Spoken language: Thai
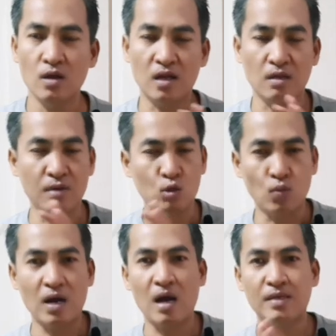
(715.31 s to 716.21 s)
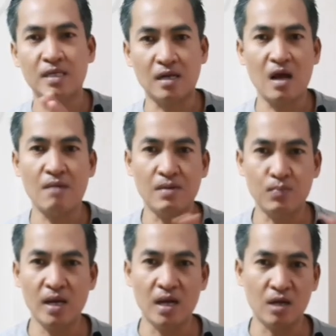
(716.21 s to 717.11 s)
อาจจะมีถุงผ้ามีตะกร้า มี
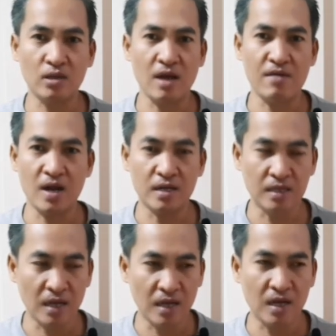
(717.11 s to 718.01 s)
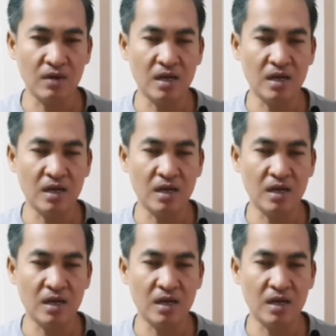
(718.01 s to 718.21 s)
เป้แล้วแต่เวลาเดินทาง